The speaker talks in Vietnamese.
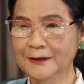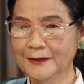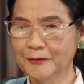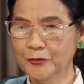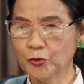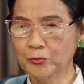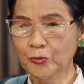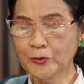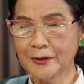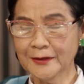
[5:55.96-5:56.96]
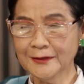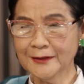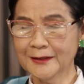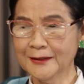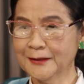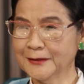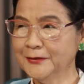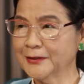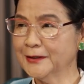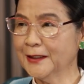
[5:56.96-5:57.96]
uh, cũng muốn nói ờ, là
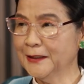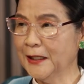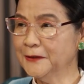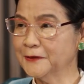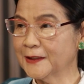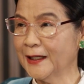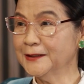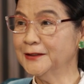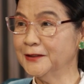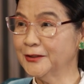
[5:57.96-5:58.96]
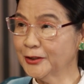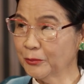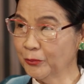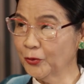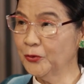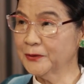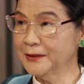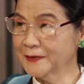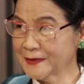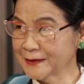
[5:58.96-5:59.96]
cái việc này đã được khẳng định trong bộ luật
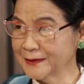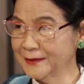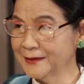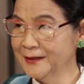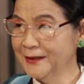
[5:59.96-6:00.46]
dân sự